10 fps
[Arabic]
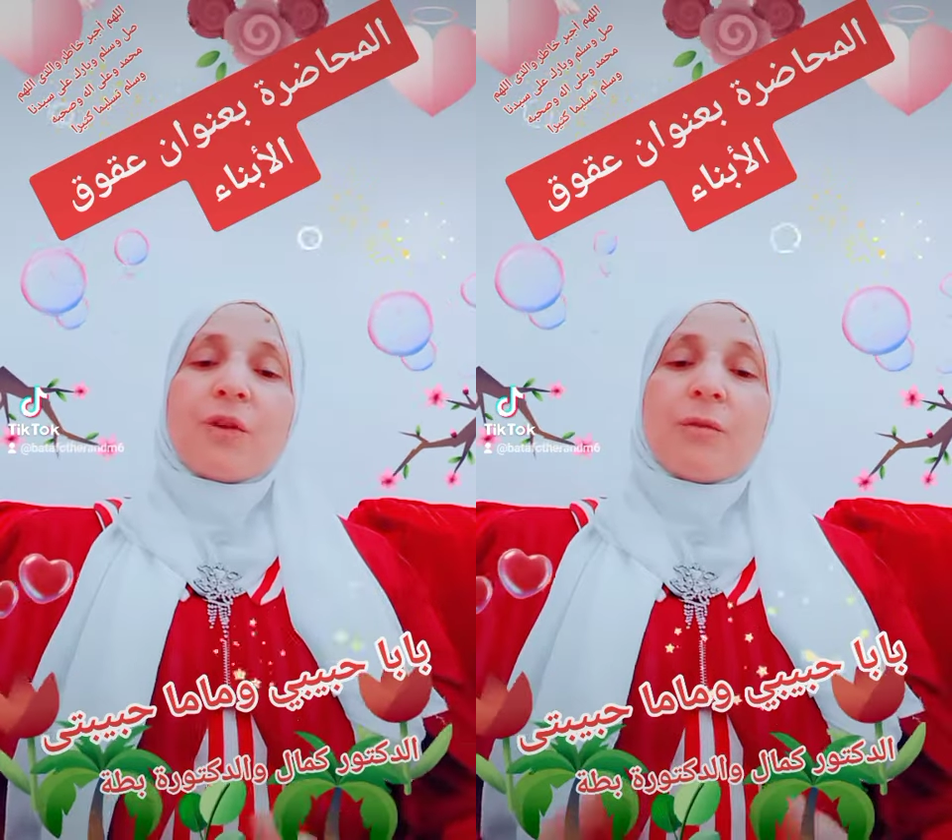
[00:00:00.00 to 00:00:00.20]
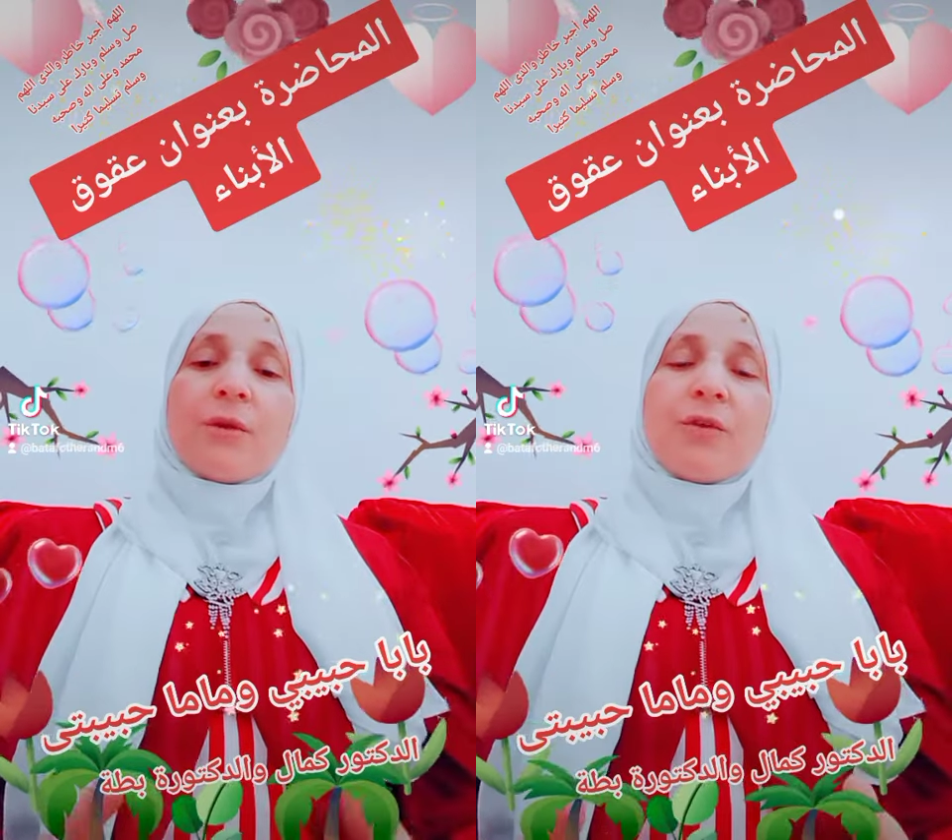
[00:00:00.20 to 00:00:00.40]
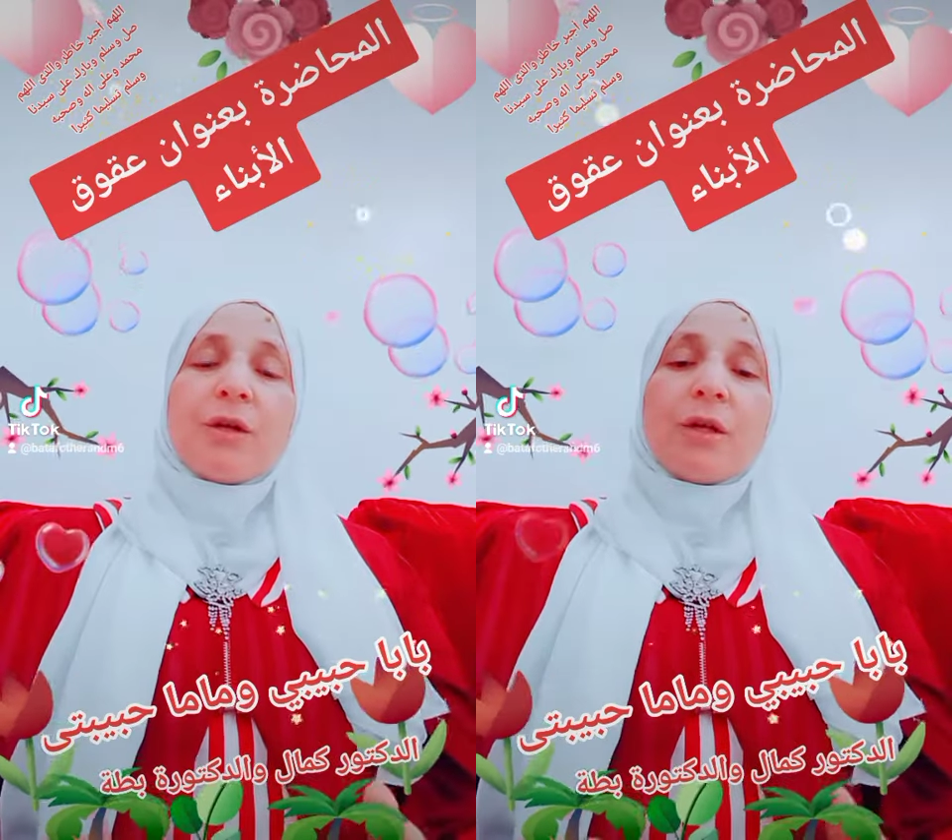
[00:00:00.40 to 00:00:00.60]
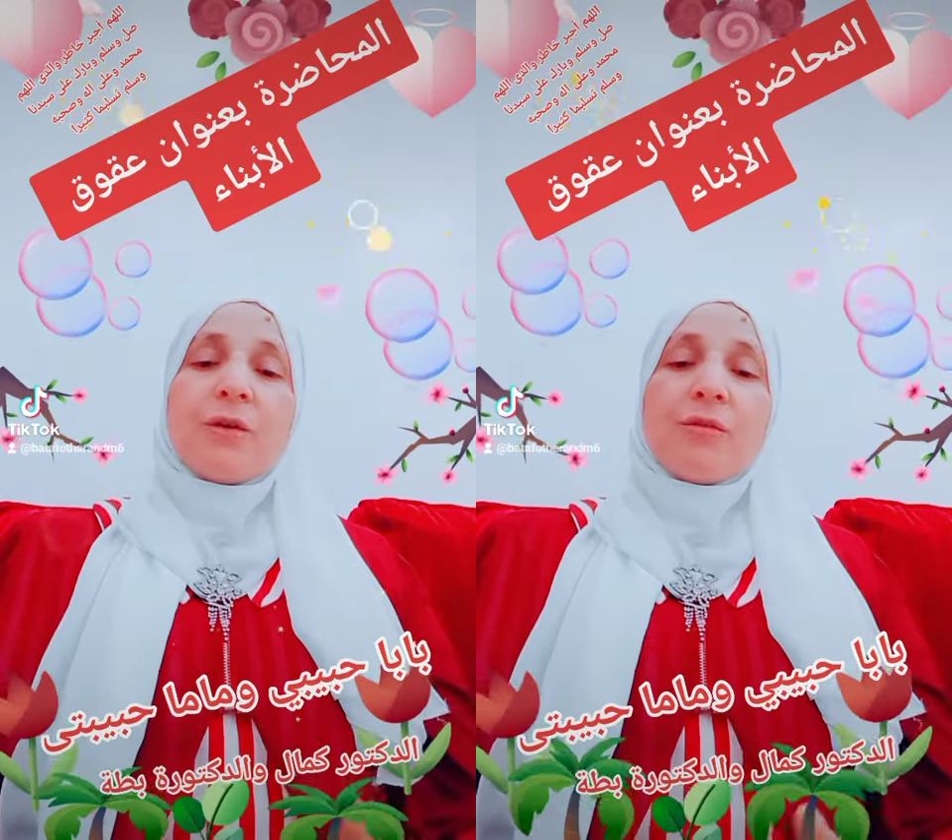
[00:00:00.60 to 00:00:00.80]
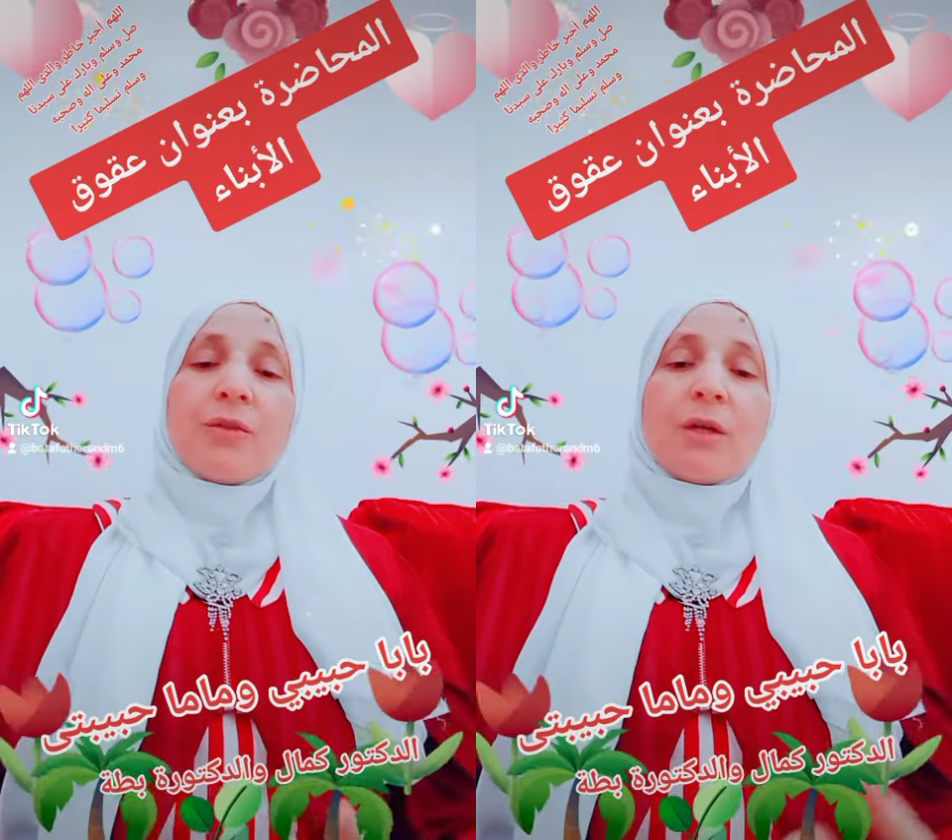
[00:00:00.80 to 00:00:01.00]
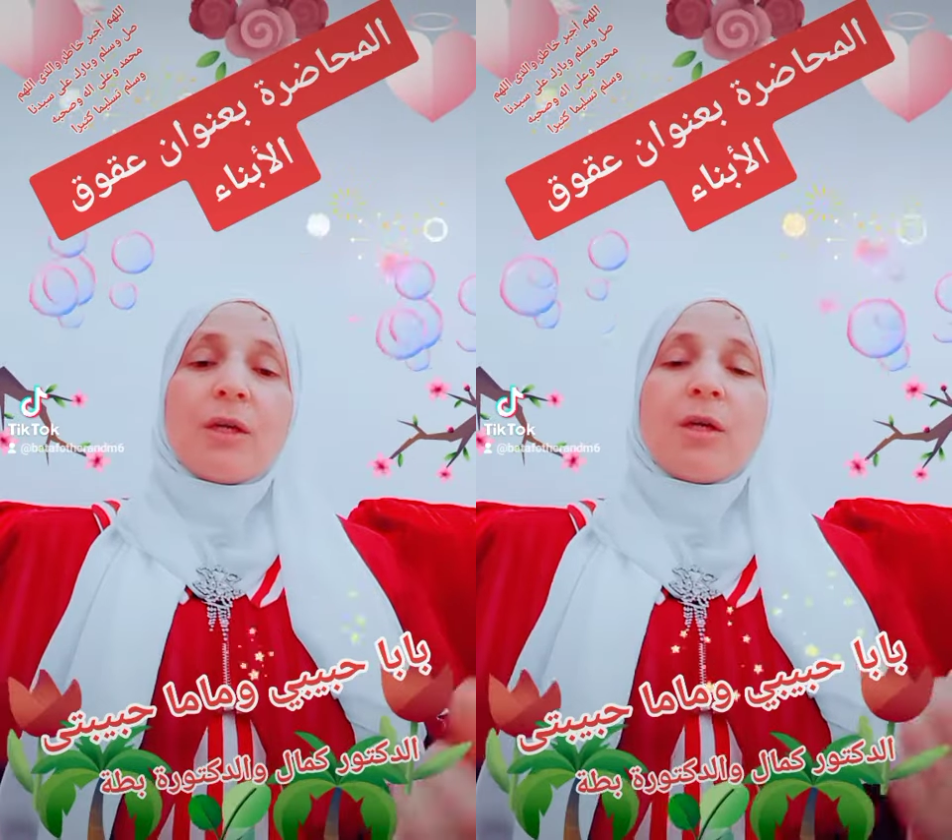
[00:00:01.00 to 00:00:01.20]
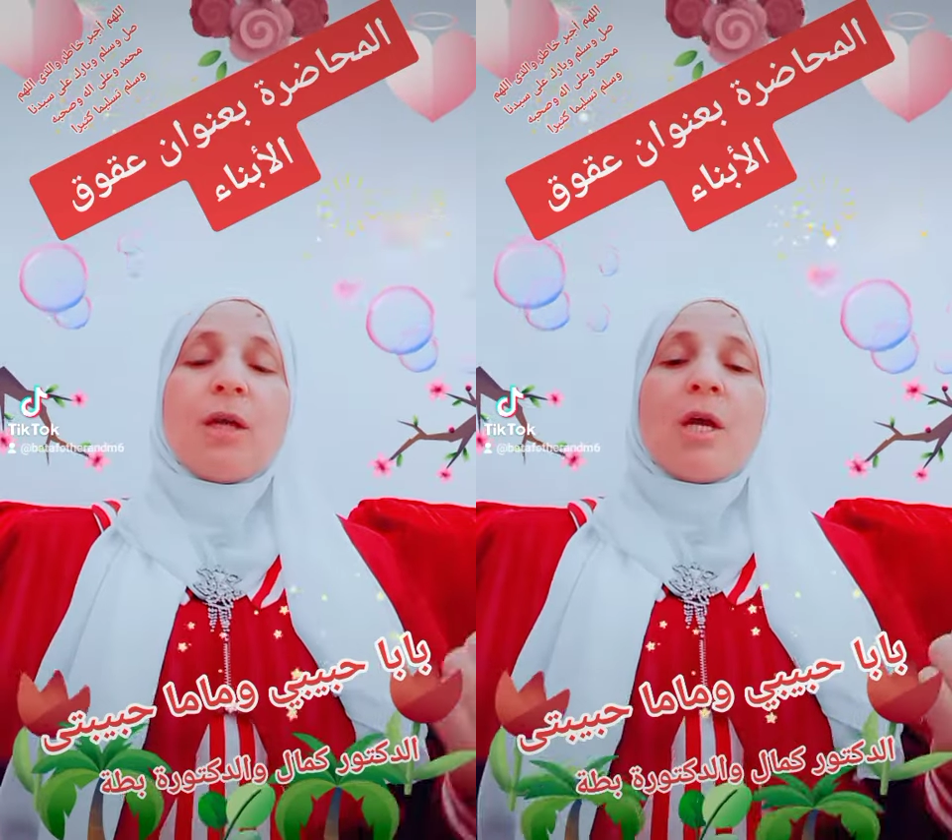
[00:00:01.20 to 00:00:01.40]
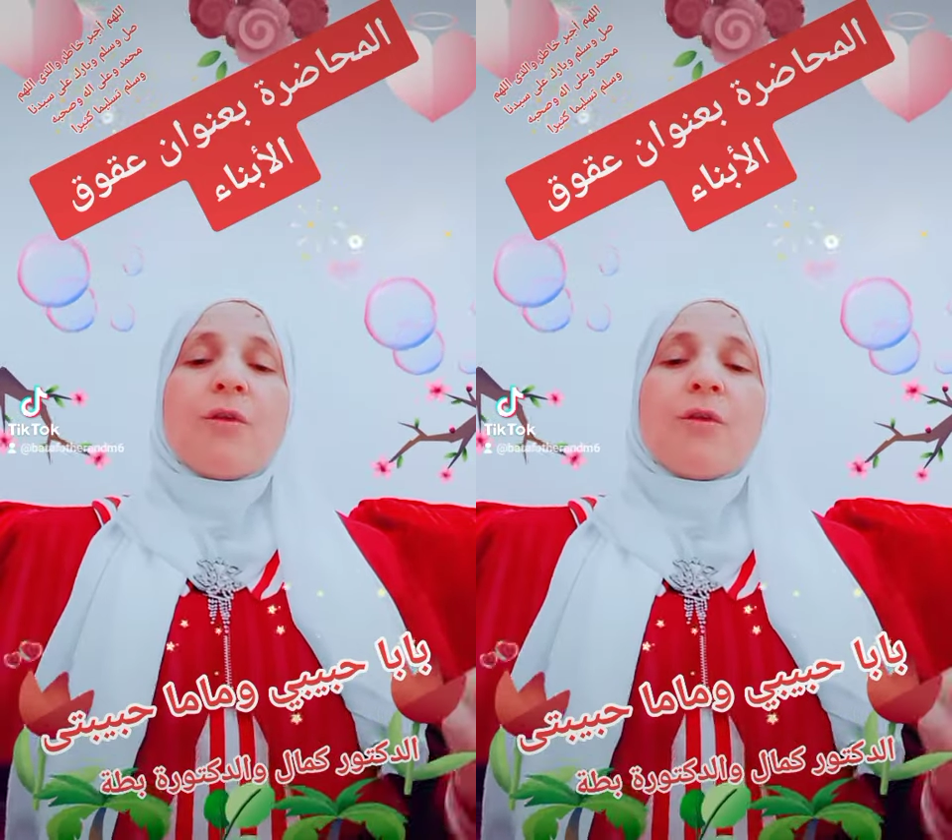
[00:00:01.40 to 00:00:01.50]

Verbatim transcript: في ال... في ال...